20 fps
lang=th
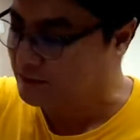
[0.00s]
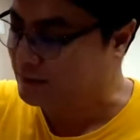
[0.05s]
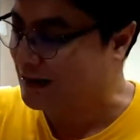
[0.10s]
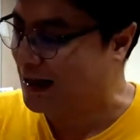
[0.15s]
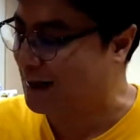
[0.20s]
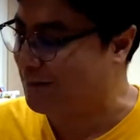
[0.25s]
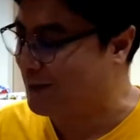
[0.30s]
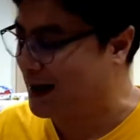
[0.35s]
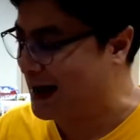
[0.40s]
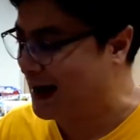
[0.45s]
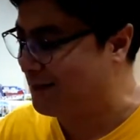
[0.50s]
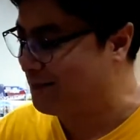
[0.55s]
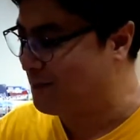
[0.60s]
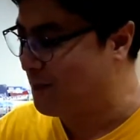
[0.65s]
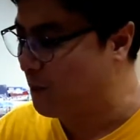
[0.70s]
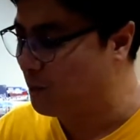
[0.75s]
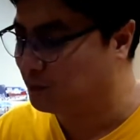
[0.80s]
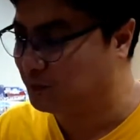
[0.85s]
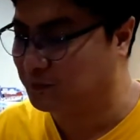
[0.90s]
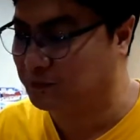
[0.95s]
wrap up
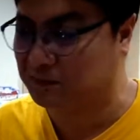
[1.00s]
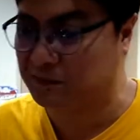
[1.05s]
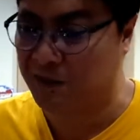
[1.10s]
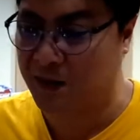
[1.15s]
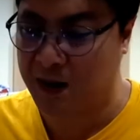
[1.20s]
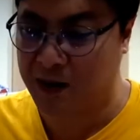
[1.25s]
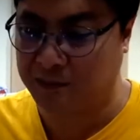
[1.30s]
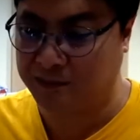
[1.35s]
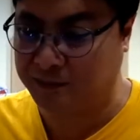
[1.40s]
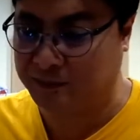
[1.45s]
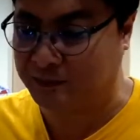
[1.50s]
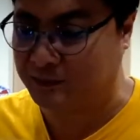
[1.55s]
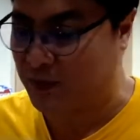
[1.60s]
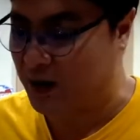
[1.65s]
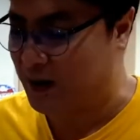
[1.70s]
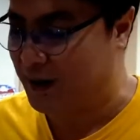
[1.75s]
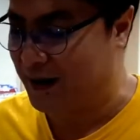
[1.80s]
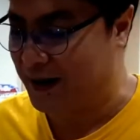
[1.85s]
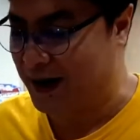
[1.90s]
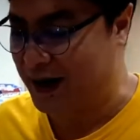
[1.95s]

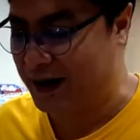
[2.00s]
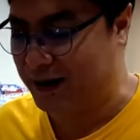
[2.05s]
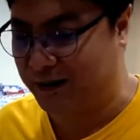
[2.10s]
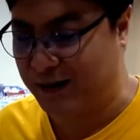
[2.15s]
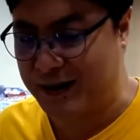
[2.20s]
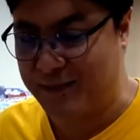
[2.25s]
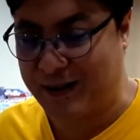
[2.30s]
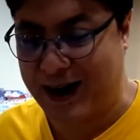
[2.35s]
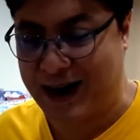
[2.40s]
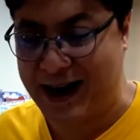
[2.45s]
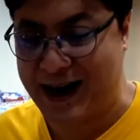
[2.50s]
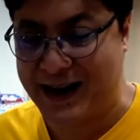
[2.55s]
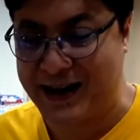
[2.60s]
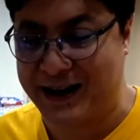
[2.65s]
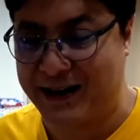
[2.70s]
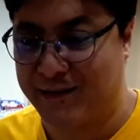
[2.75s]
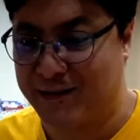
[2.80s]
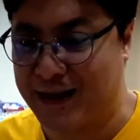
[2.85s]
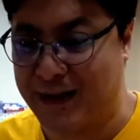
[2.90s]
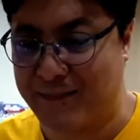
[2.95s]
เอกรีพาย
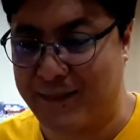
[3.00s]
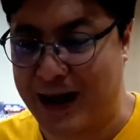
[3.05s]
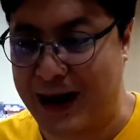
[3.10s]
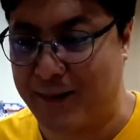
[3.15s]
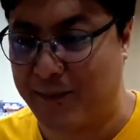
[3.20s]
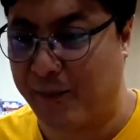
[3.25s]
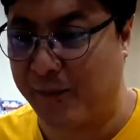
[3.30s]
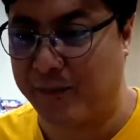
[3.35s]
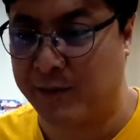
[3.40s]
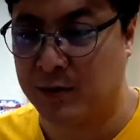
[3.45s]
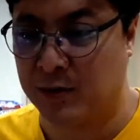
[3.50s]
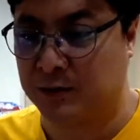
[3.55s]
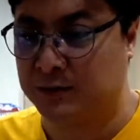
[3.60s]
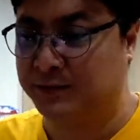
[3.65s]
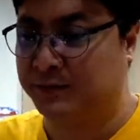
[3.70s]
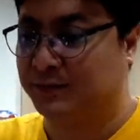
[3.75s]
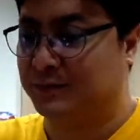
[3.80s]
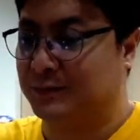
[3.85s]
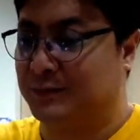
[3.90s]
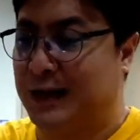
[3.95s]
wrap up
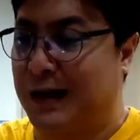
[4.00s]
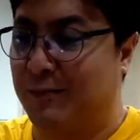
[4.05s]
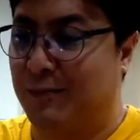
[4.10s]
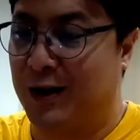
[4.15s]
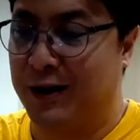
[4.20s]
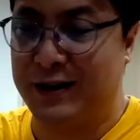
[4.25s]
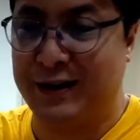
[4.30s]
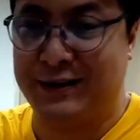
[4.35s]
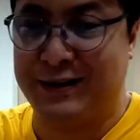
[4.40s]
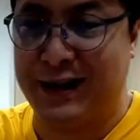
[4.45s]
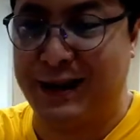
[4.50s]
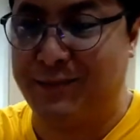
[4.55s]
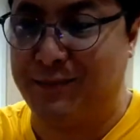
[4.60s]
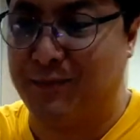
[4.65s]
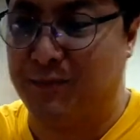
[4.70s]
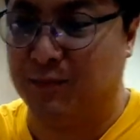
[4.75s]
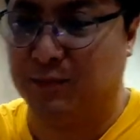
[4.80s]
สามร้อยยี่สิบ